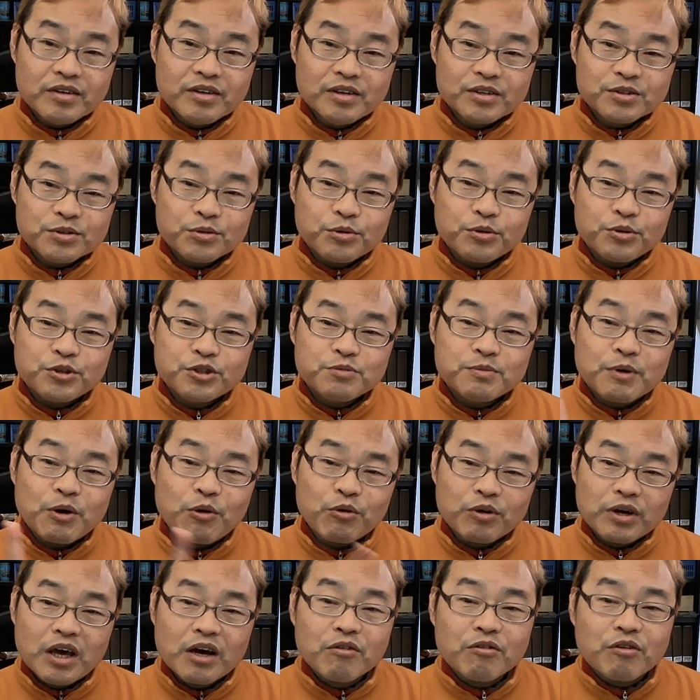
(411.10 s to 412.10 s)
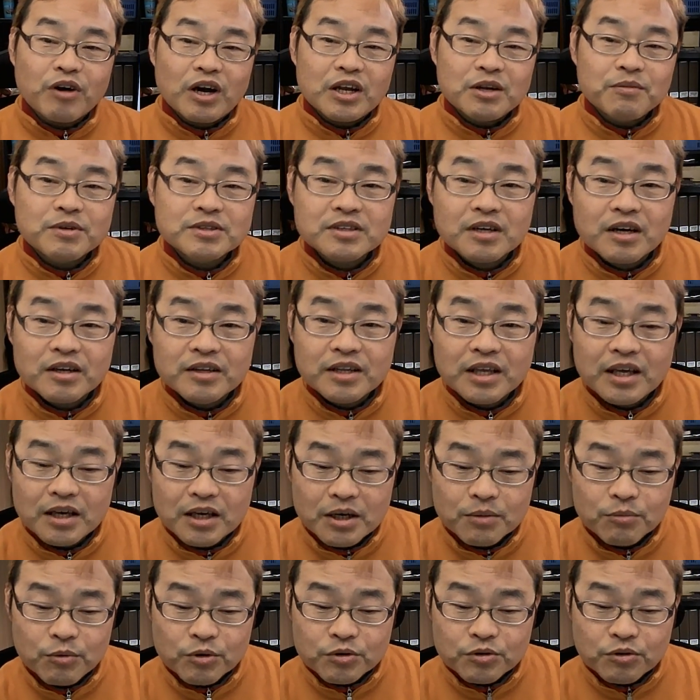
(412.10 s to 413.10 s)
そういうスマホ結構ありますからね。
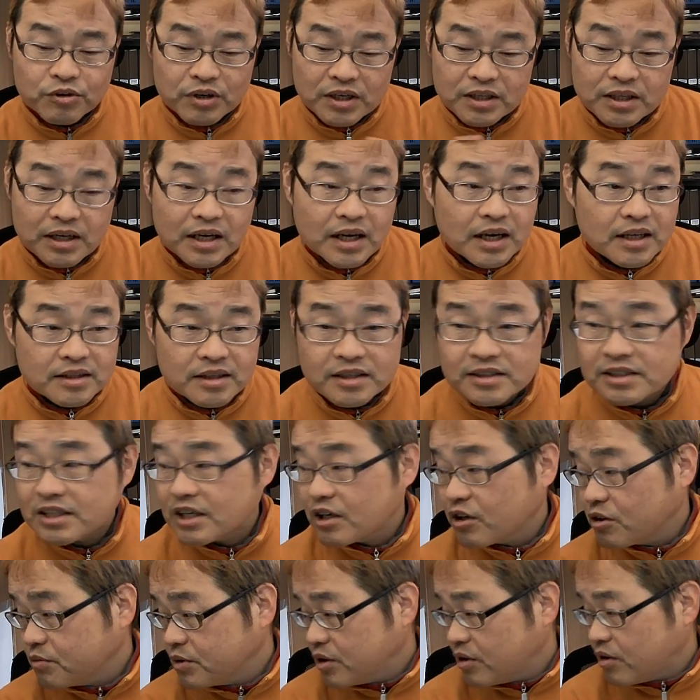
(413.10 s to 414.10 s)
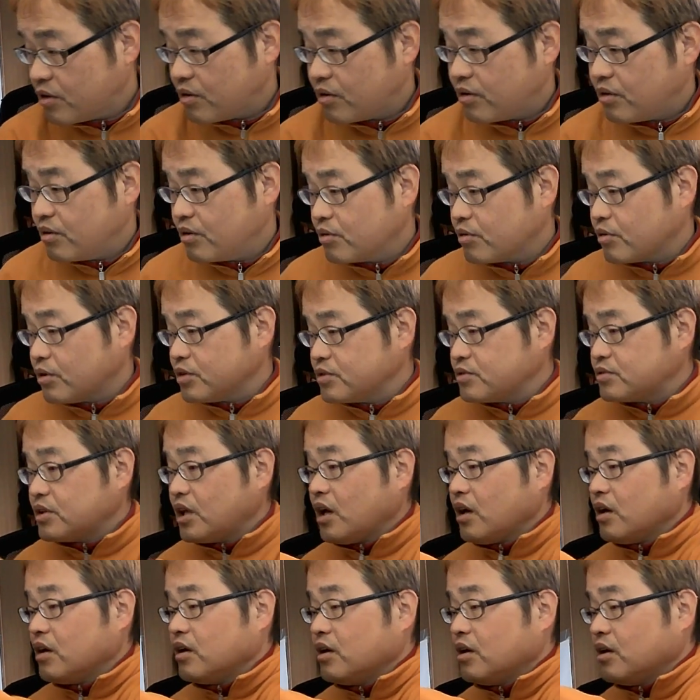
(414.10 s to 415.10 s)
僕この間買った Xiaomi のこいつ
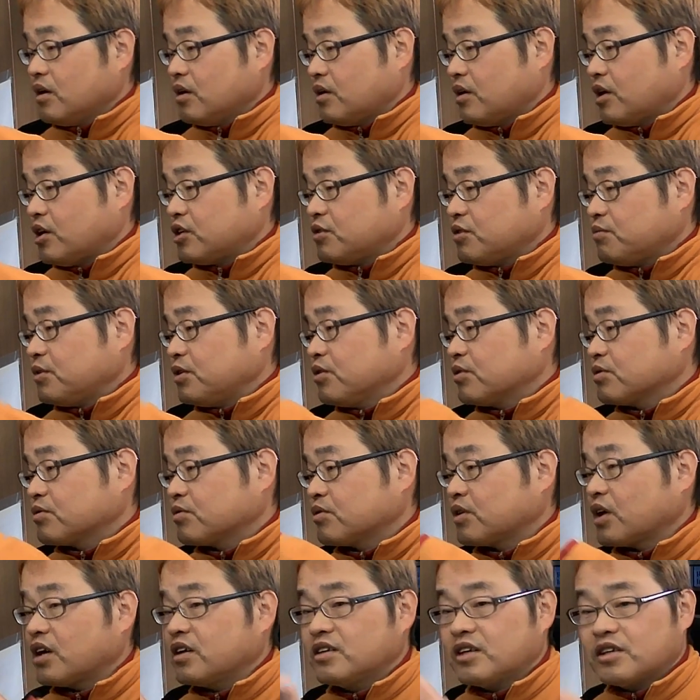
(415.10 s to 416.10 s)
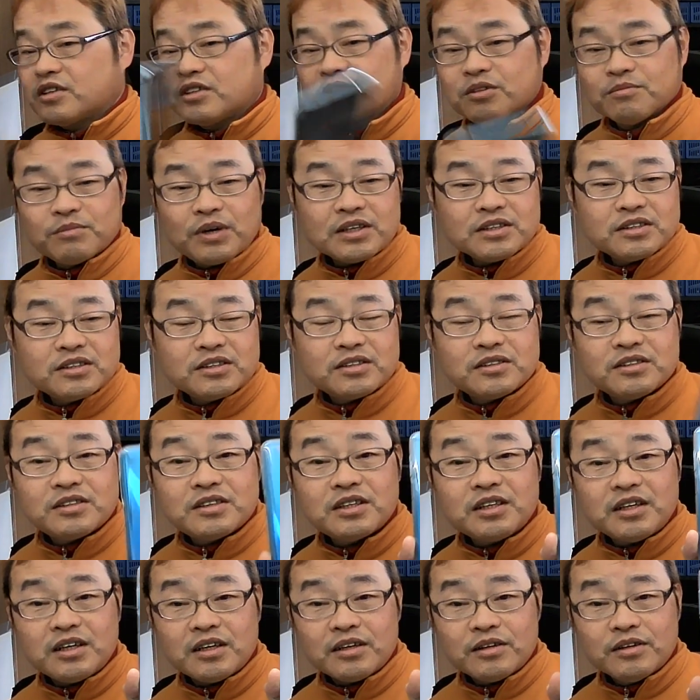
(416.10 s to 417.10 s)
ね、Redmi Note 9S、バッ
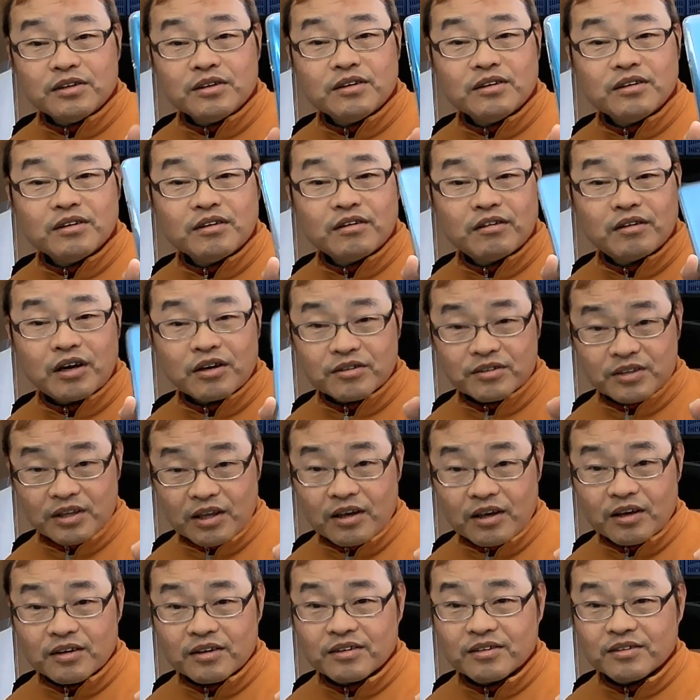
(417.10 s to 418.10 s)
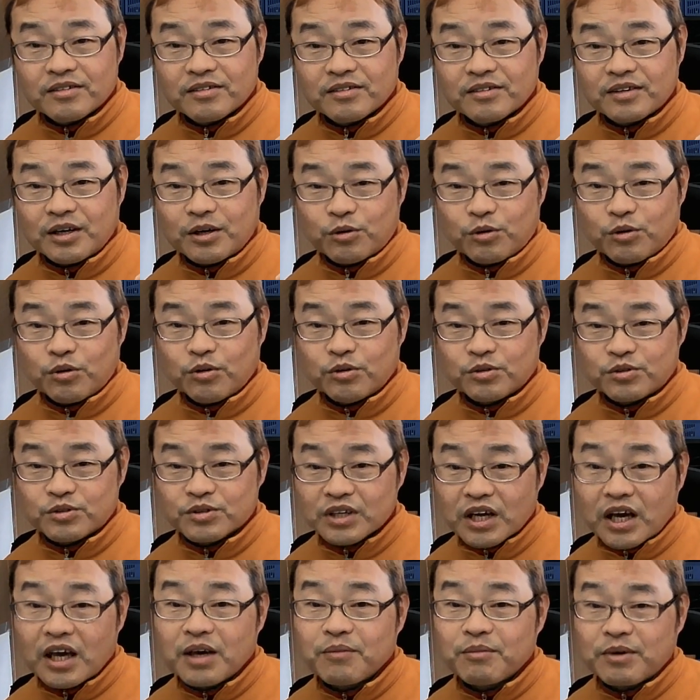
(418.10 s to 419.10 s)
チリ楽天あの、
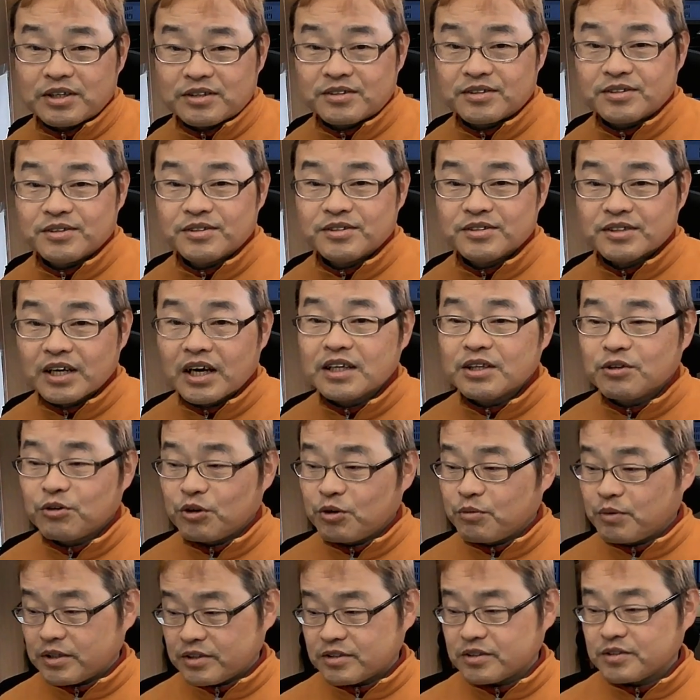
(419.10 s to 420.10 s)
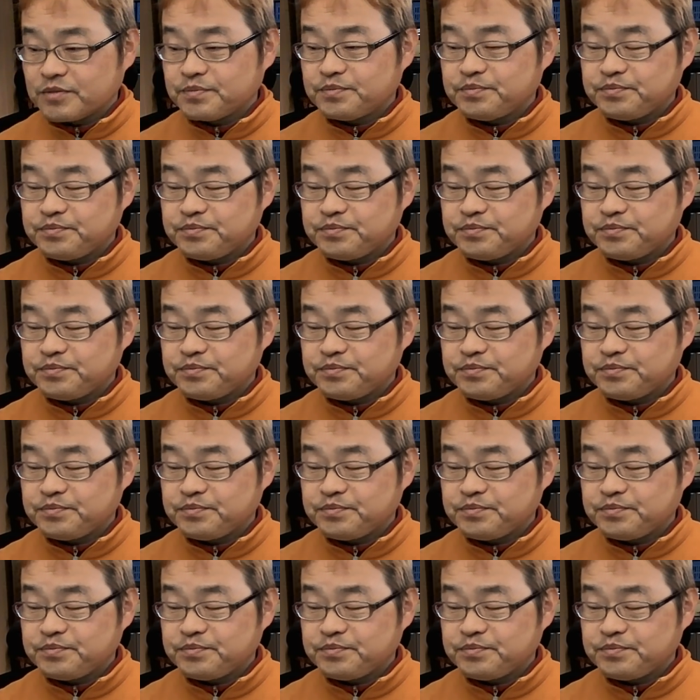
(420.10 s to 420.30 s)
使えます。使えております。